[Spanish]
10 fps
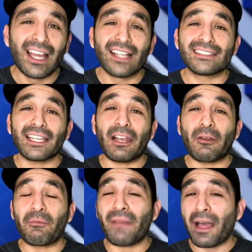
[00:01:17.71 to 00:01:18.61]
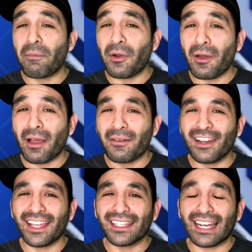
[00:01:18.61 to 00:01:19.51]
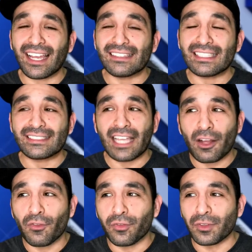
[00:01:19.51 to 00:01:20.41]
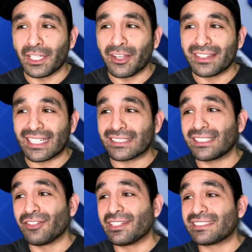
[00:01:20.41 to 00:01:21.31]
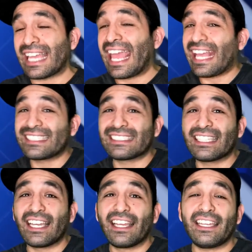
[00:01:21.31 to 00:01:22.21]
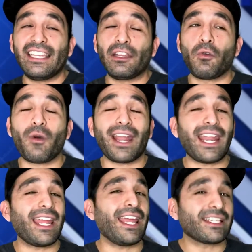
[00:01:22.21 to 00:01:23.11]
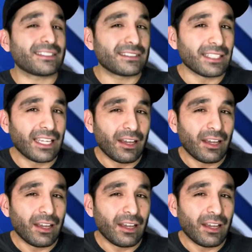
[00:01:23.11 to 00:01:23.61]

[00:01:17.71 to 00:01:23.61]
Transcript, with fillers: así que lo más probable es que la gente se haya confundido entre Series X y One X.